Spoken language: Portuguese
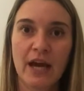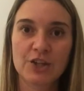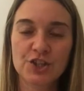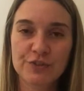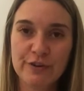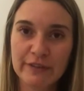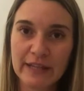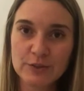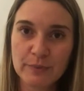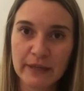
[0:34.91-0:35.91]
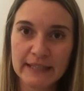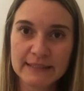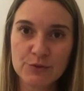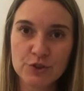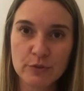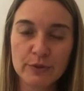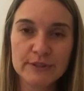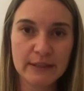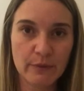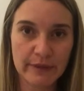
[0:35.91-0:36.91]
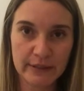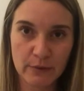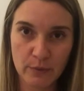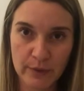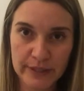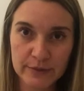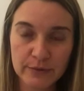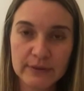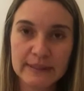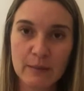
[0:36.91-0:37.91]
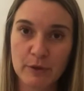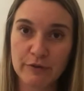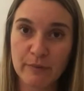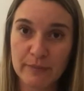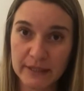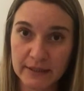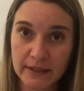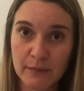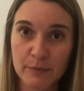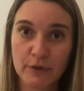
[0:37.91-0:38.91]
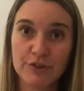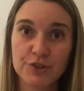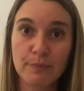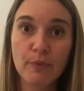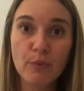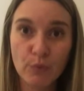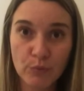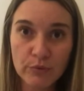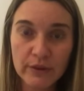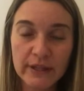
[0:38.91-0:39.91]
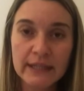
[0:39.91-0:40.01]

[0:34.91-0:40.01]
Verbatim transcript: a gente vai falar sobre a questão de número 58 da prova branca, prova tipo 1,